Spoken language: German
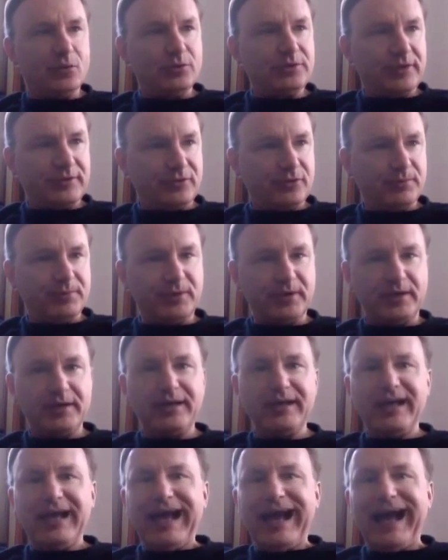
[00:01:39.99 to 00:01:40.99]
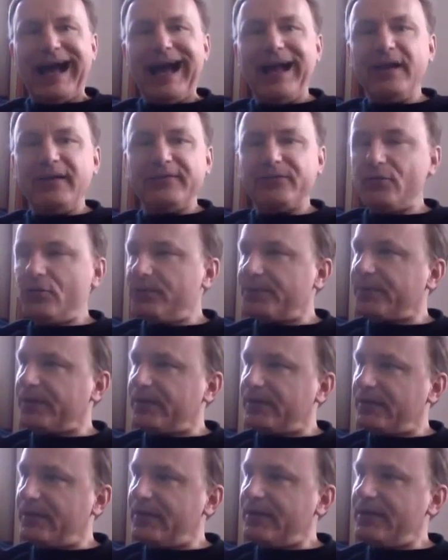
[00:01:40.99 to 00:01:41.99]
und das Übrige, alles
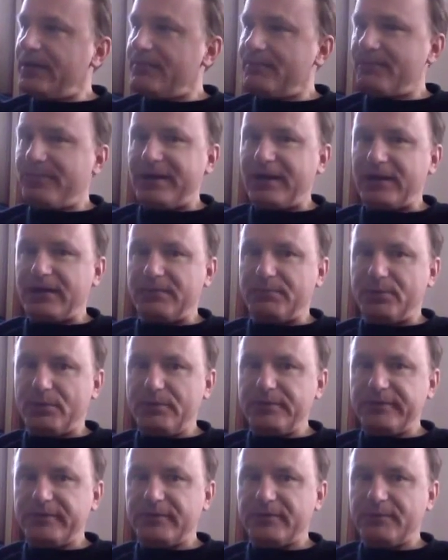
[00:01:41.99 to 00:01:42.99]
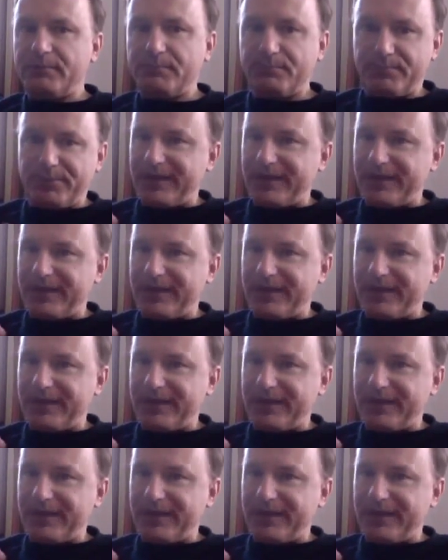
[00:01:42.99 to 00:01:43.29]
Übrige, paribus,